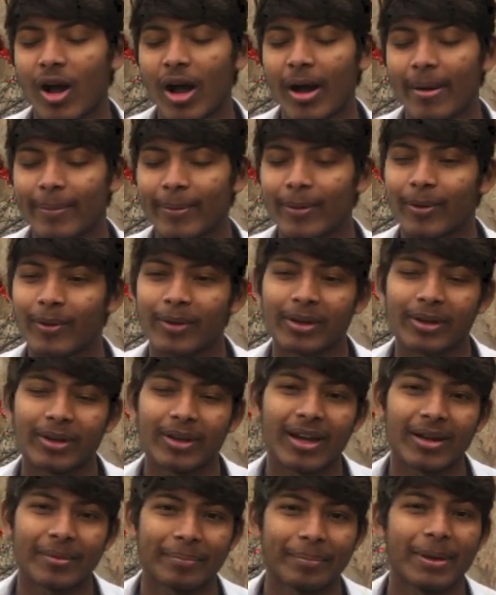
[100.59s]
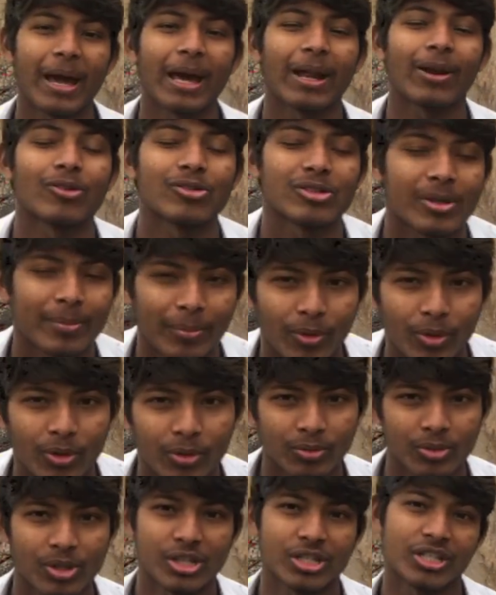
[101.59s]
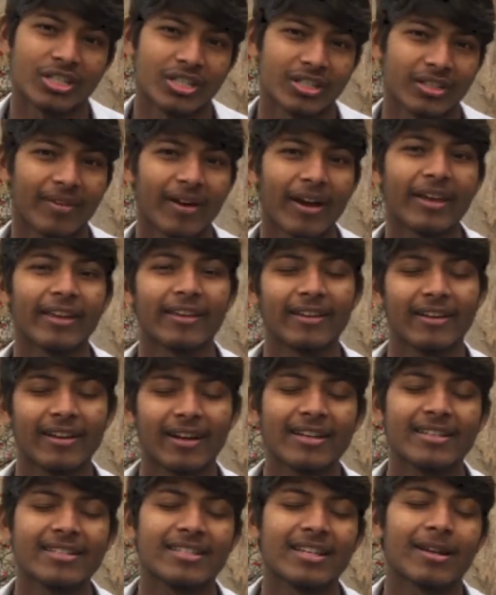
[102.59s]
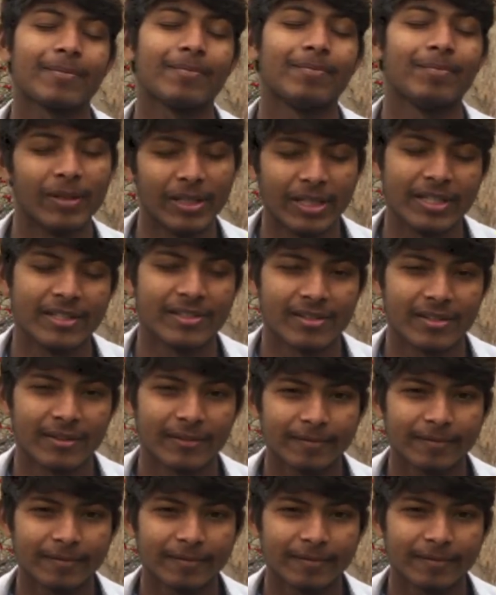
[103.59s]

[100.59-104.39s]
आप लोगों के यार प्यार और सपोर्ट मुझे चाहिए भाई गाइज यार प्लीज़